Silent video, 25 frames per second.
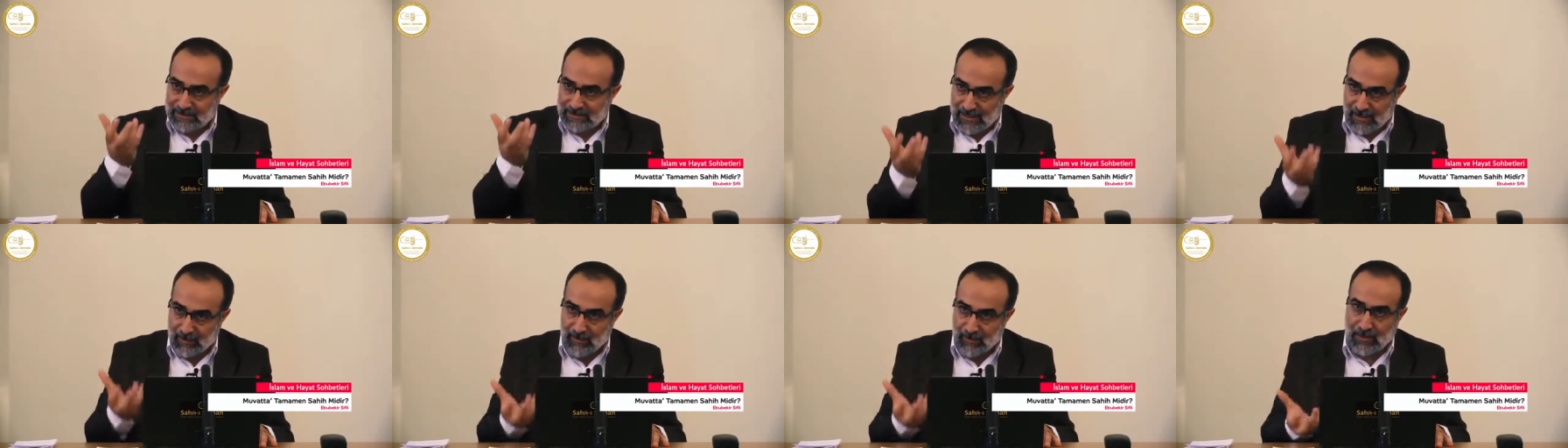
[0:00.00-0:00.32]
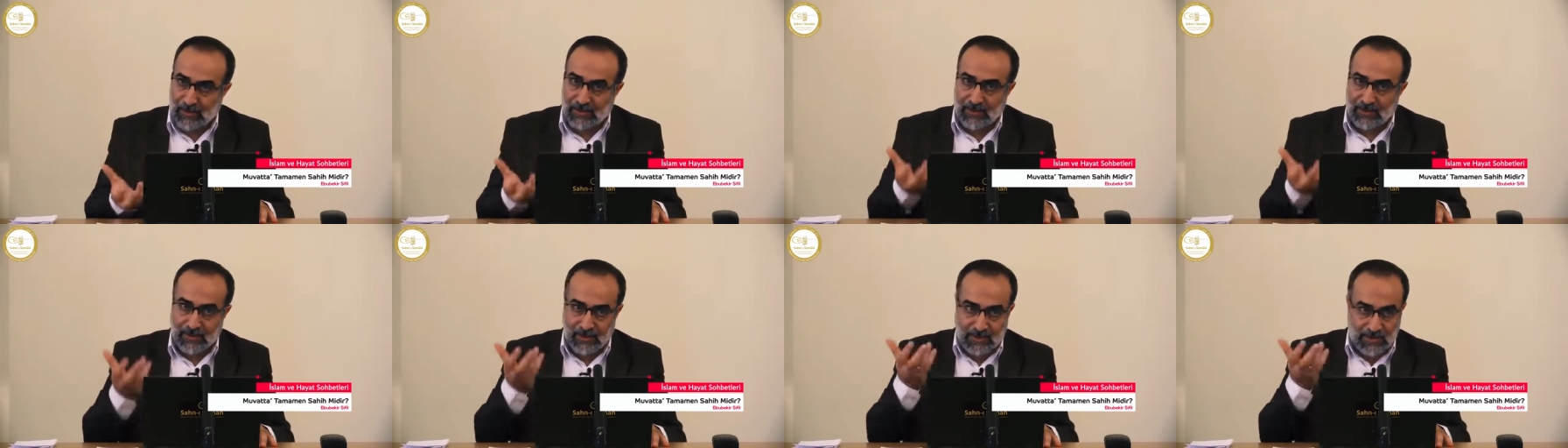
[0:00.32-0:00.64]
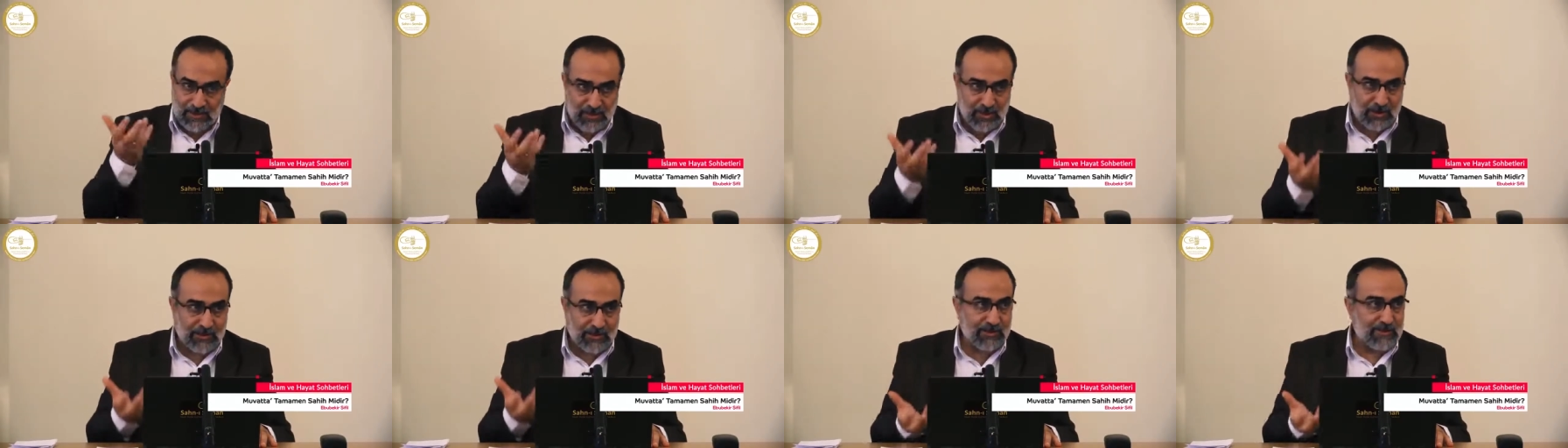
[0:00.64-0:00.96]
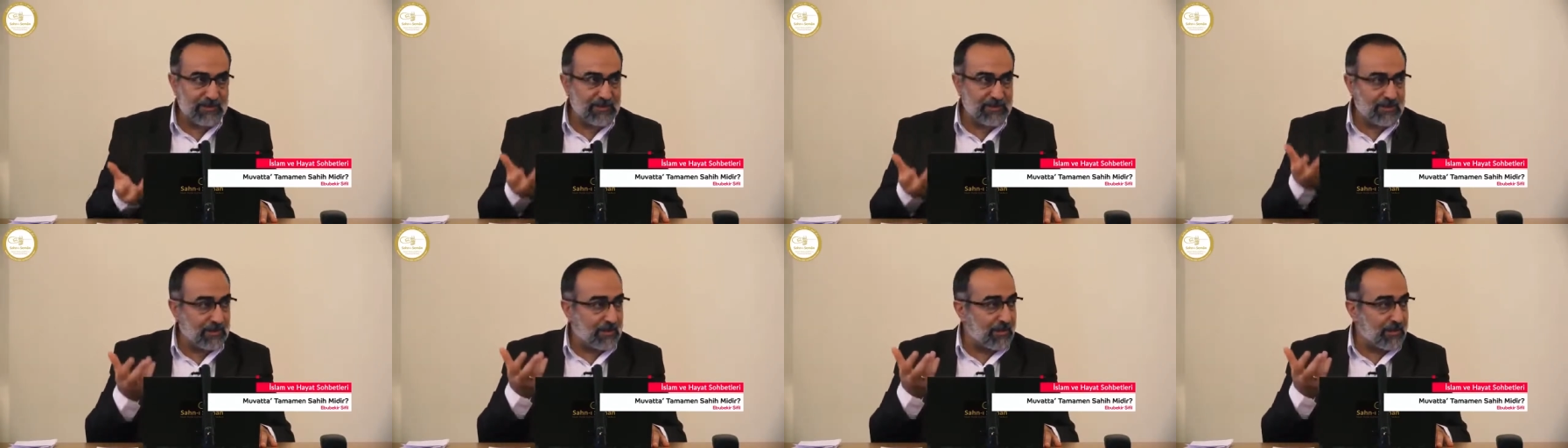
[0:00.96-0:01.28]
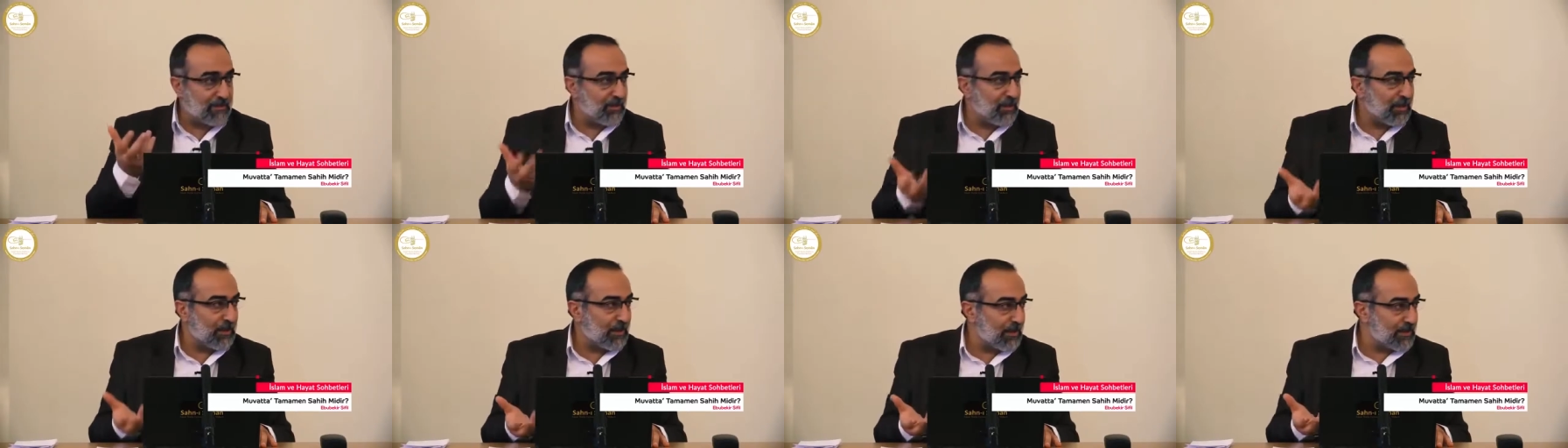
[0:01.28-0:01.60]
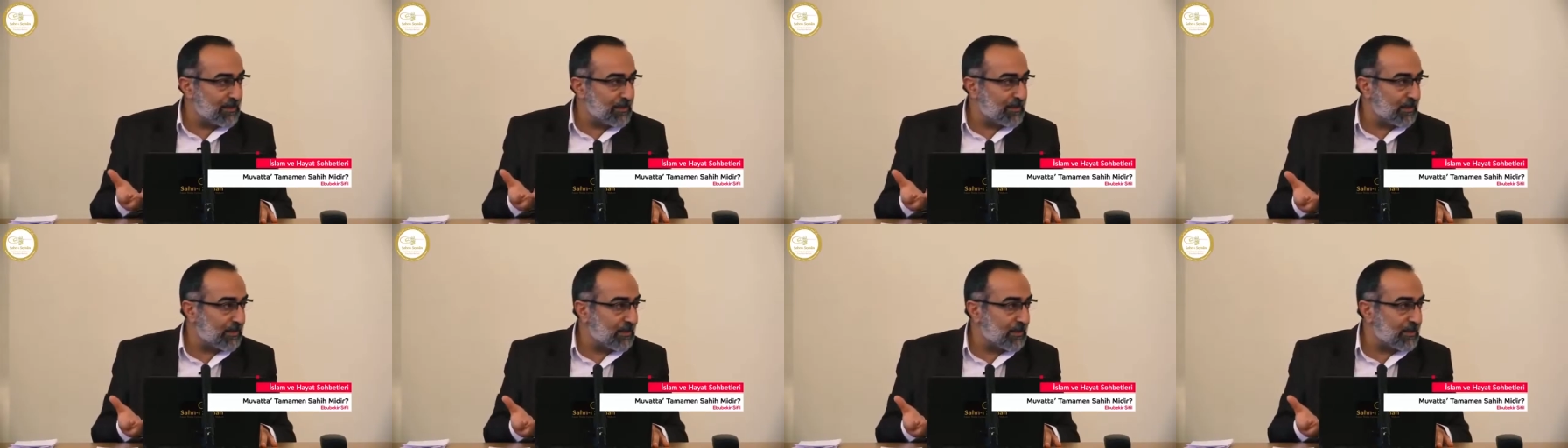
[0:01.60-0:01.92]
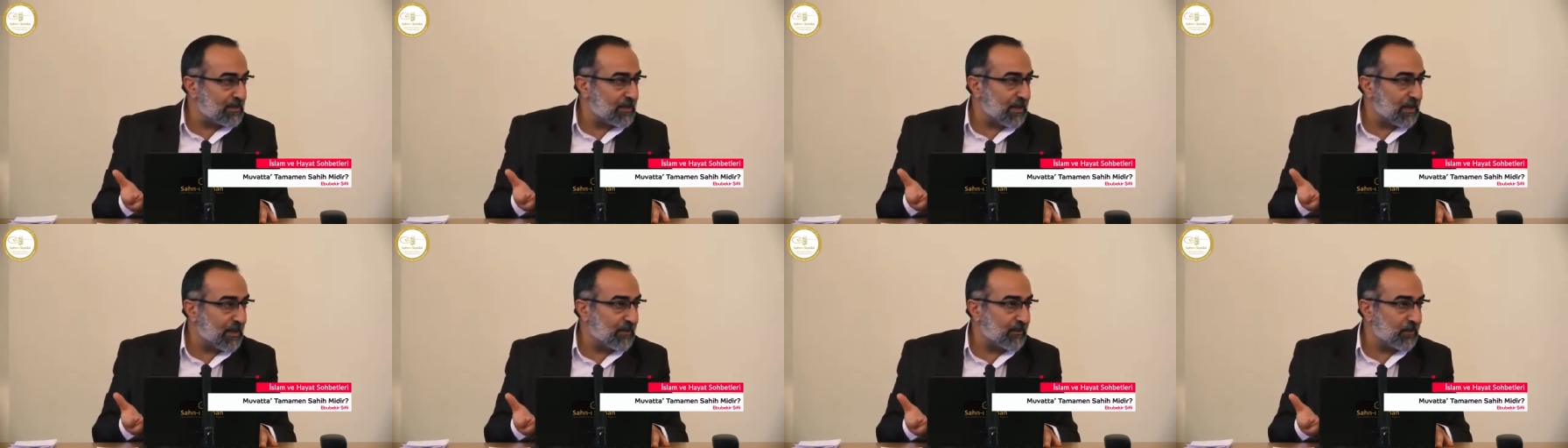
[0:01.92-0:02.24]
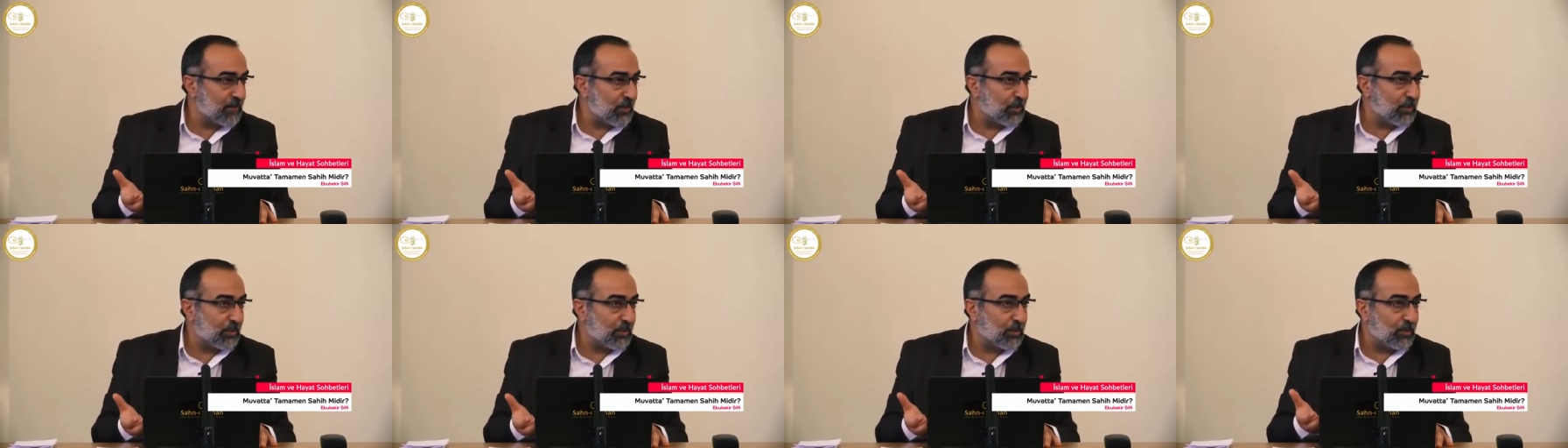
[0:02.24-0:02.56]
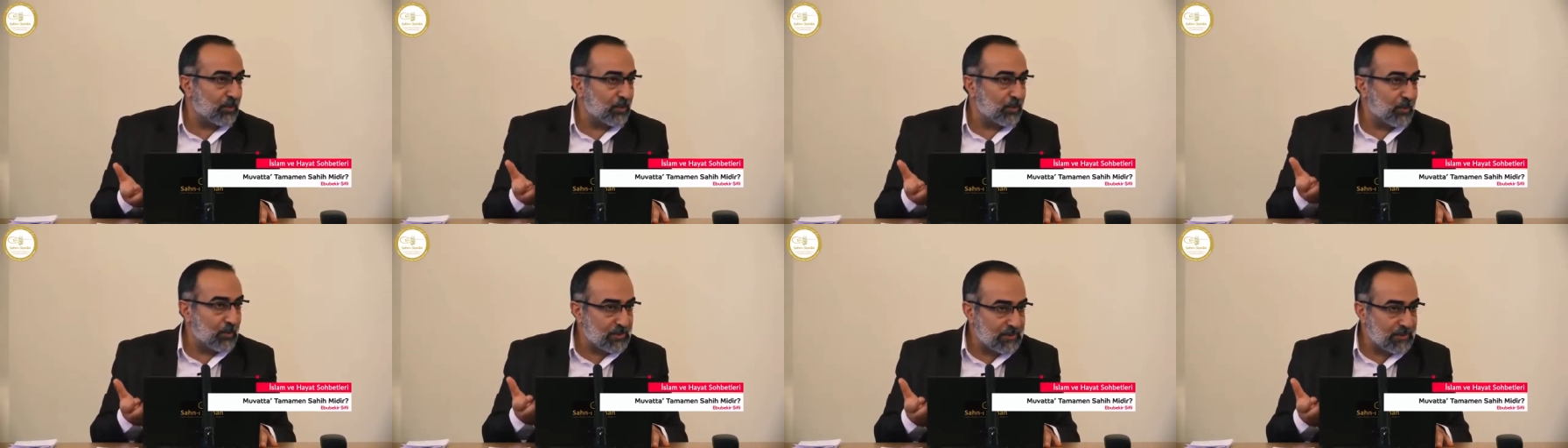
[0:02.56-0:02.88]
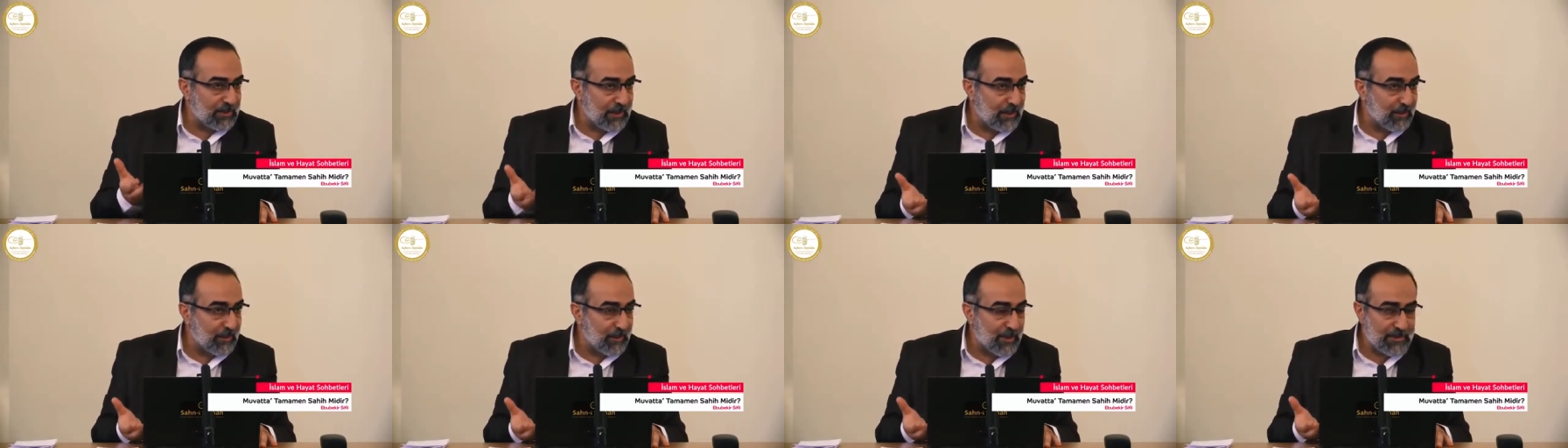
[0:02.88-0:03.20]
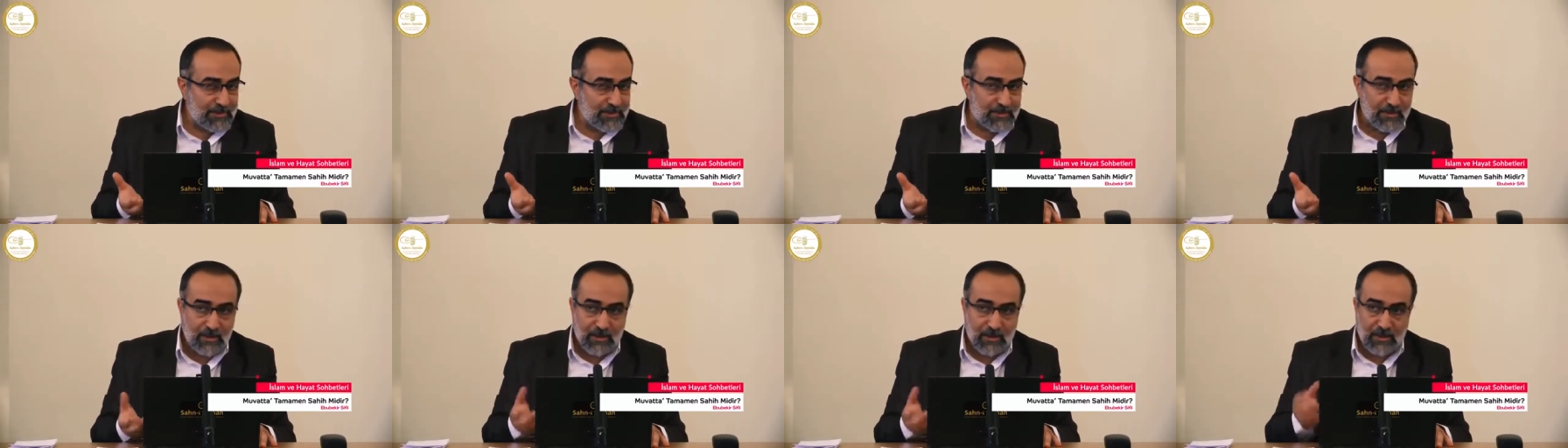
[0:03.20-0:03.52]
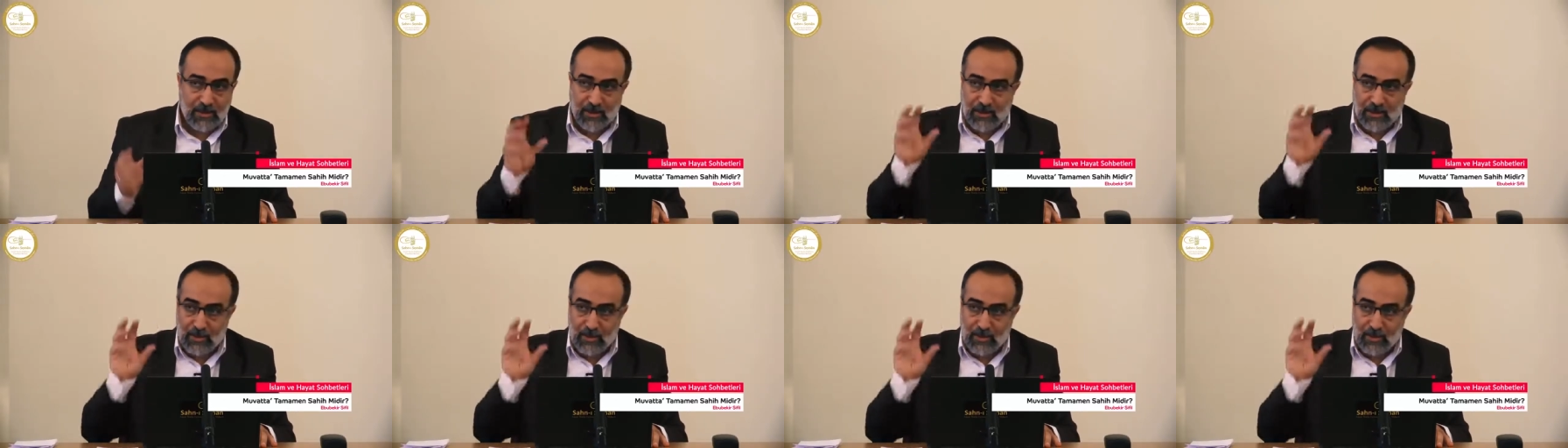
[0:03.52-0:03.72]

temelinin, çatısının, binasının zayıf olduğunu göstermez.